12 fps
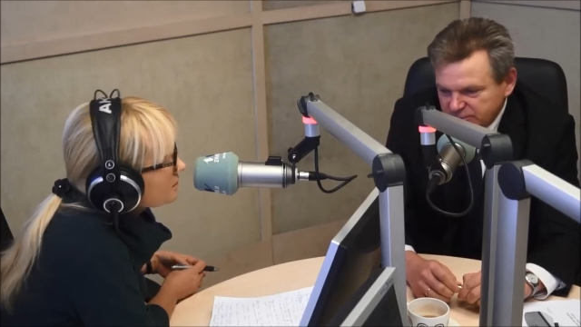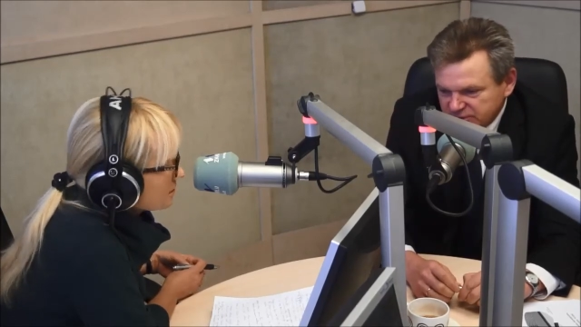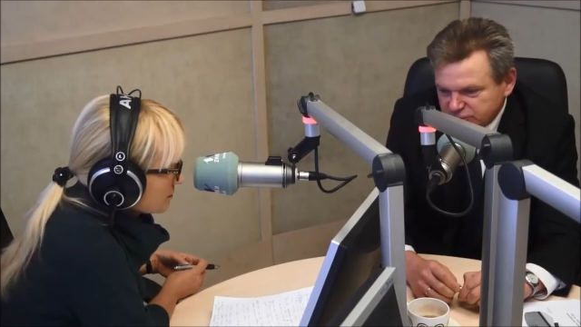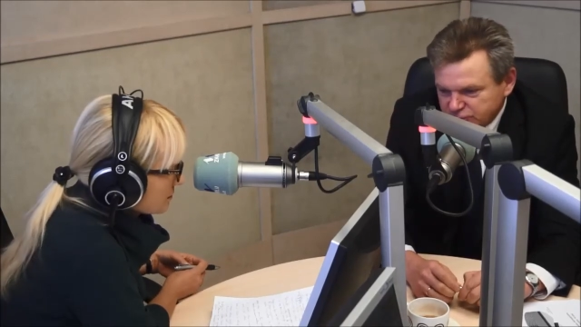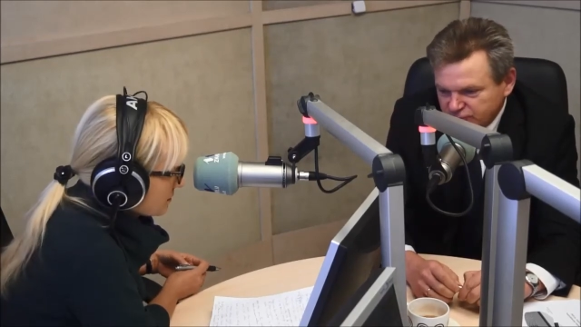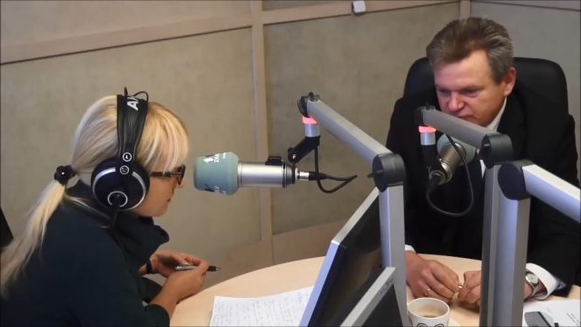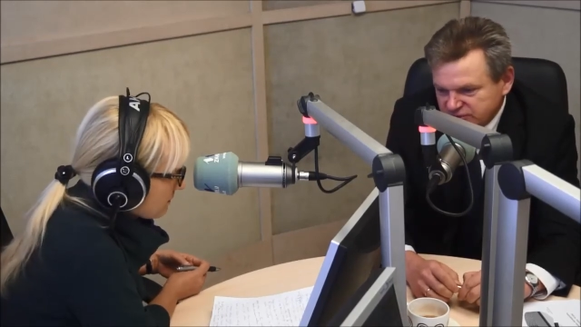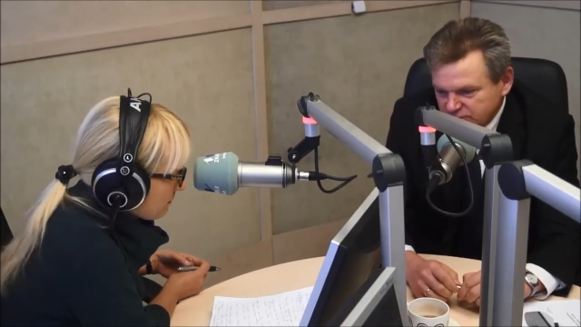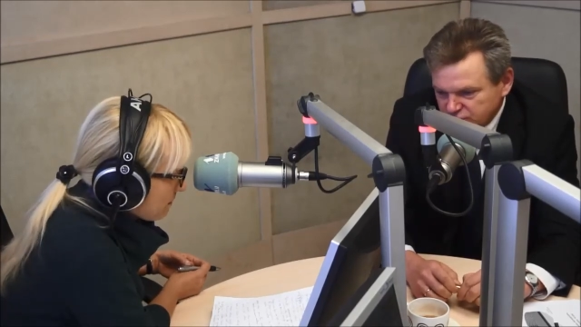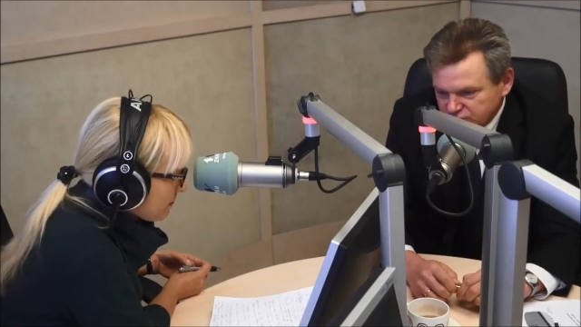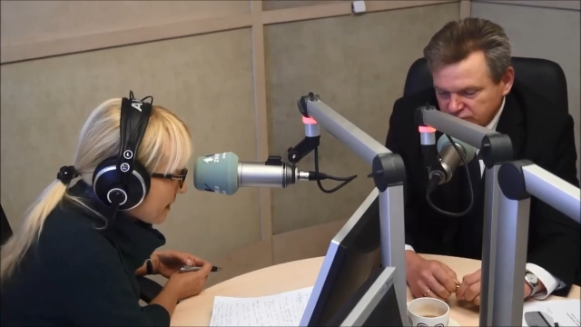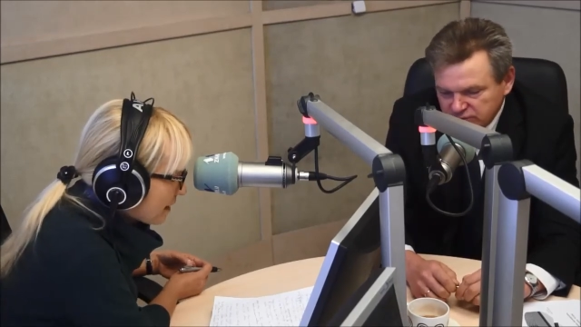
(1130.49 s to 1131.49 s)
pracują w
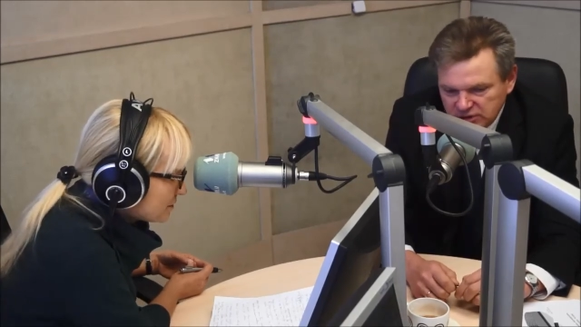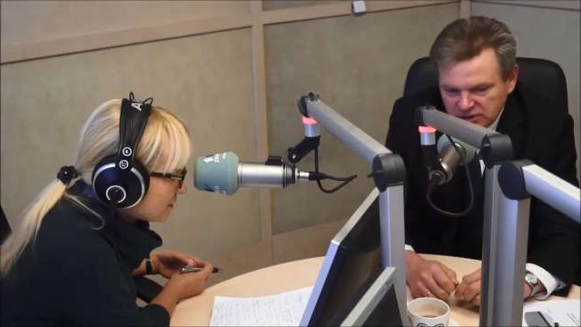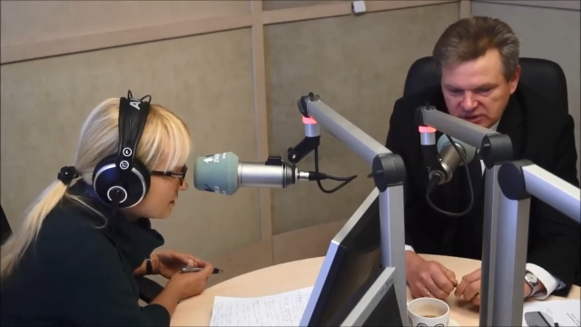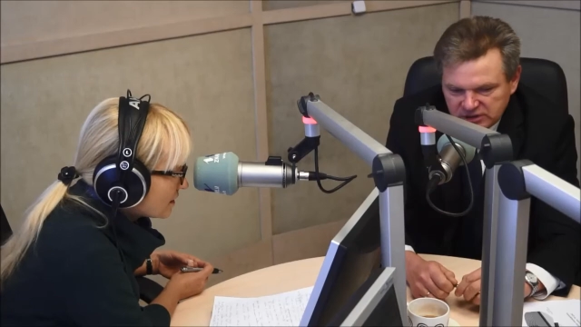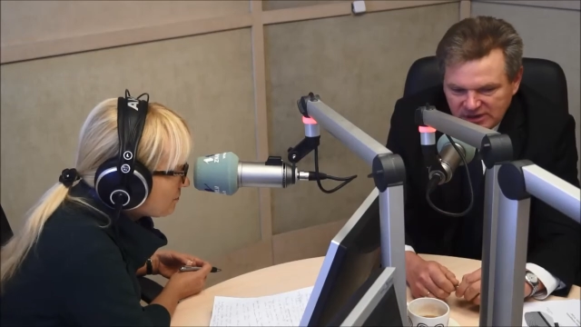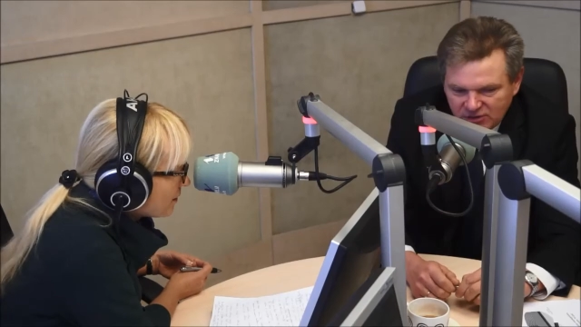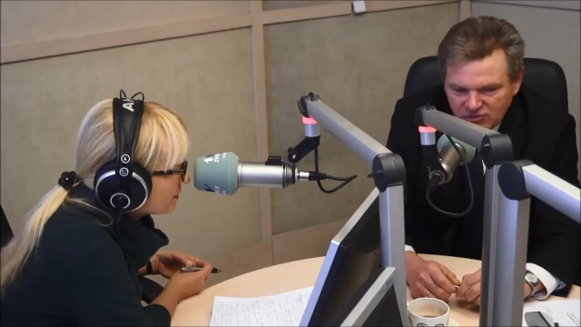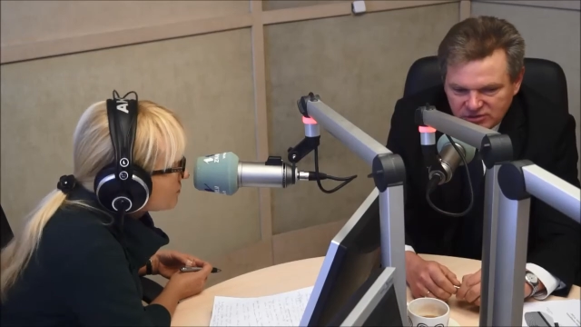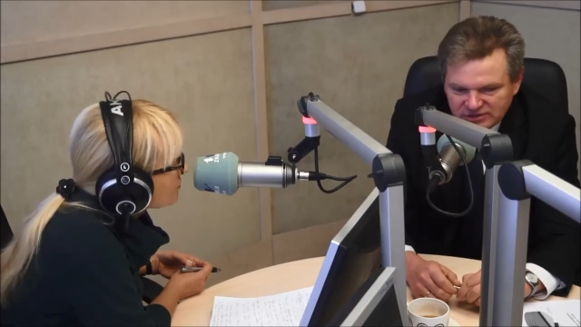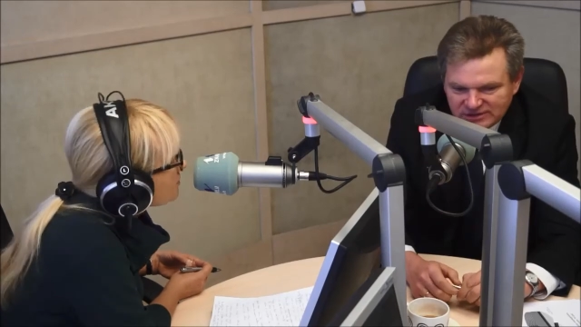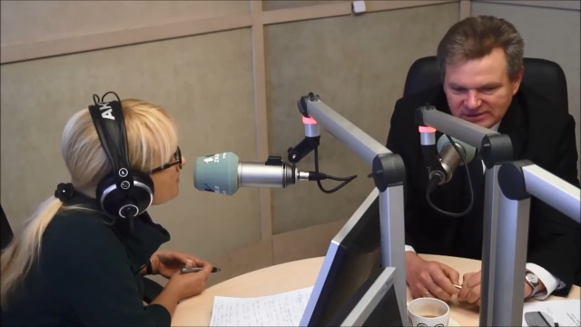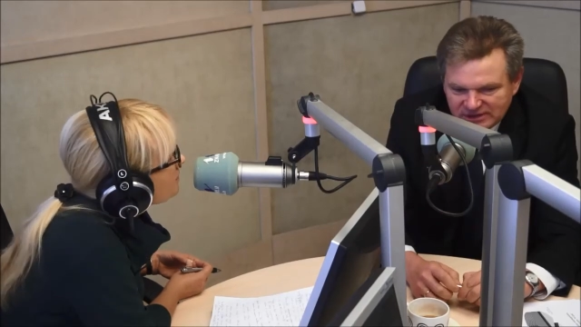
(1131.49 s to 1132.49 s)
samorządach, jak oni
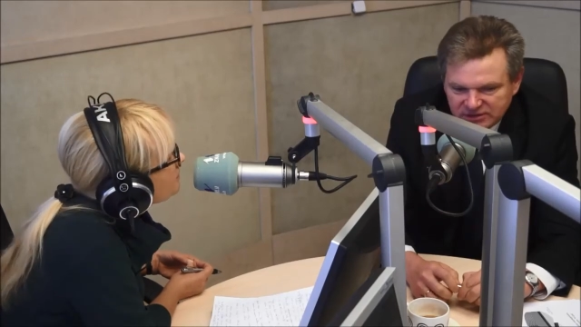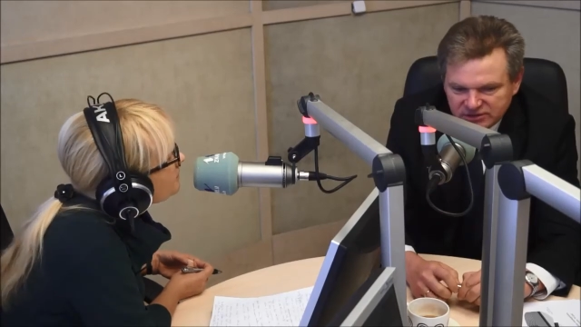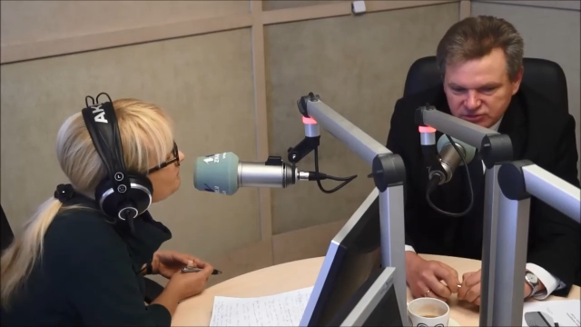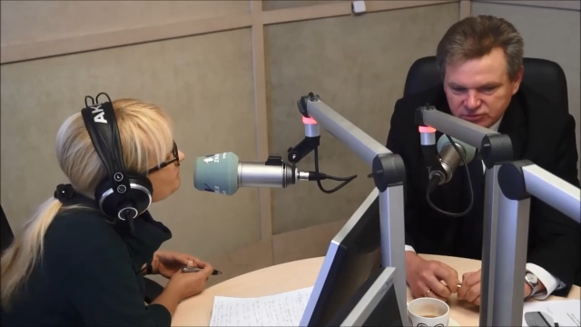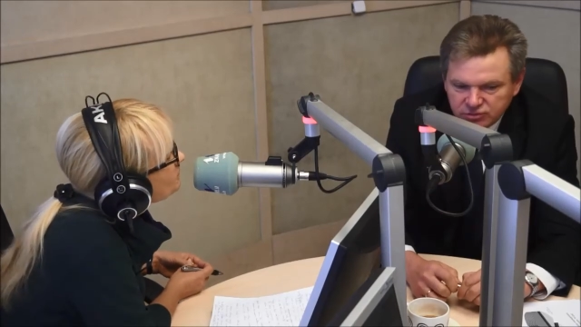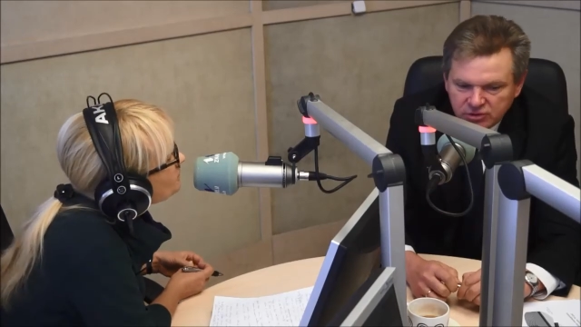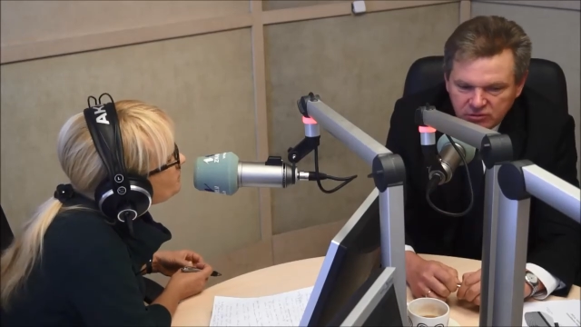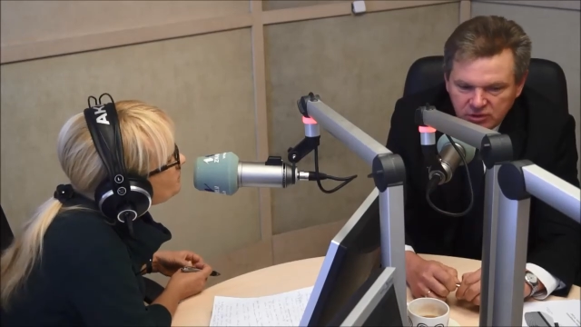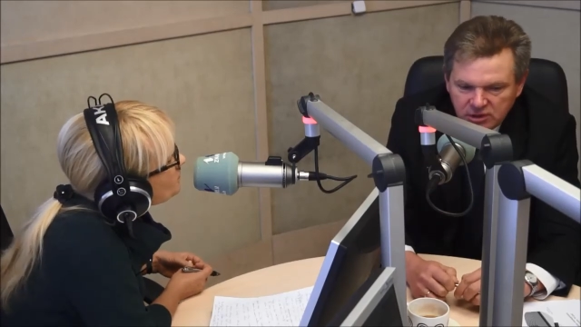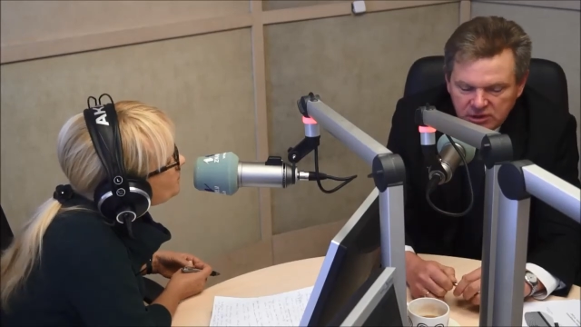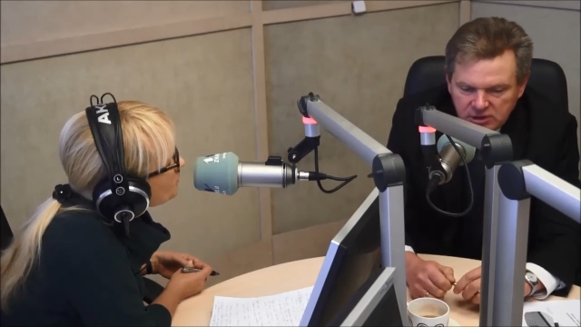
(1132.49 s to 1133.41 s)
ocenia. realizują.